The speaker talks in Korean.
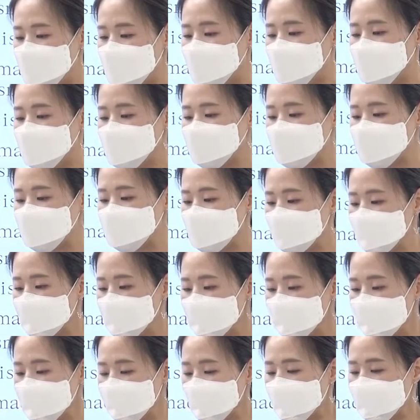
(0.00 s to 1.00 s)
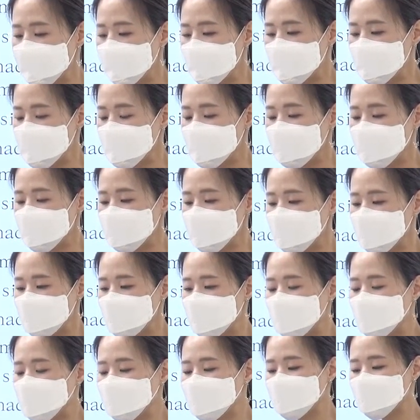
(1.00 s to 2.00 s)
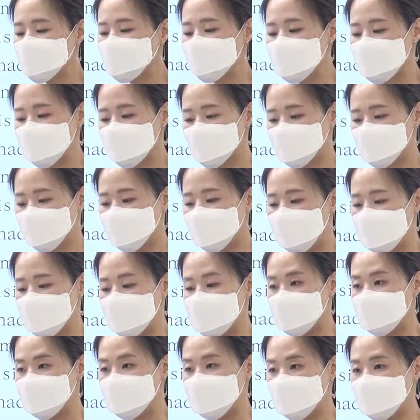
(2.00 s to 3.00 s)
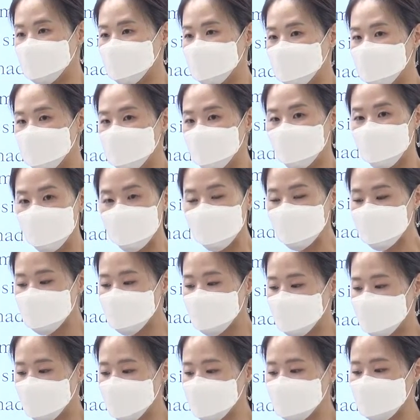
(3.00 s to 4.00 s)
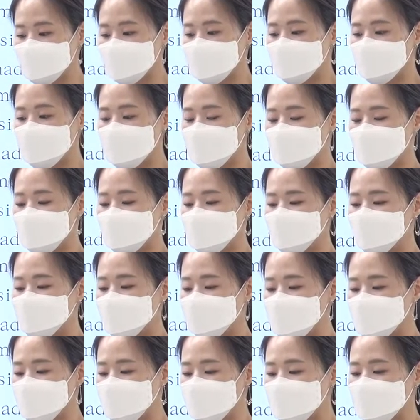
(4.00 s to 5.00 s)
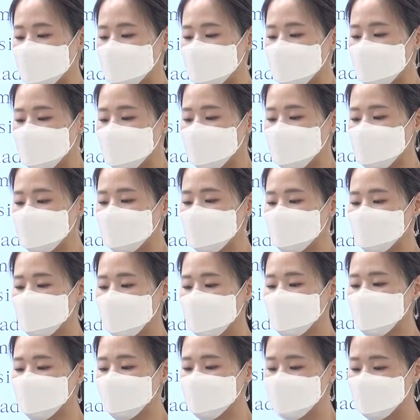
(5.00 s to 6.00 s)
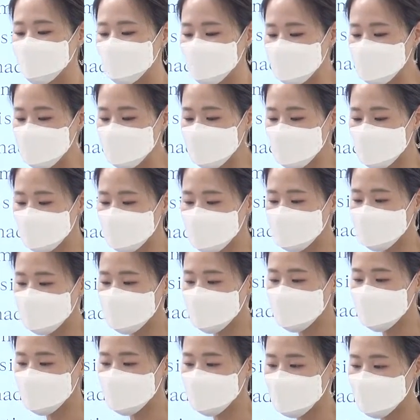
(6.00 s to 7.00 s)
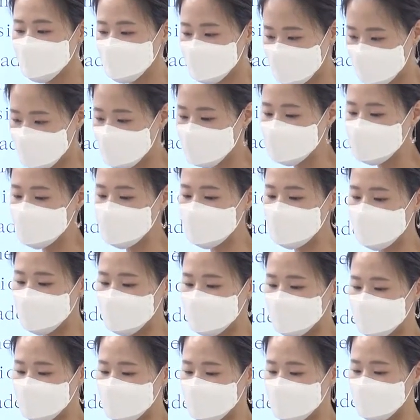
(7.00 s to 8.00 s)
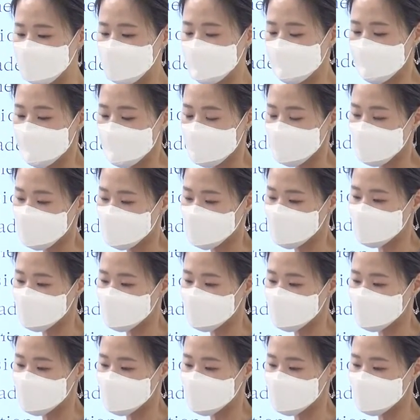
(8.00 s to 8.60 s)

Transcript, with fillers: on 이거는 문장 주어가 아니잖아요. based on 그러면 여러분 머릿속에 떠오르는 거는 먼 구문 분사 구문. 그럼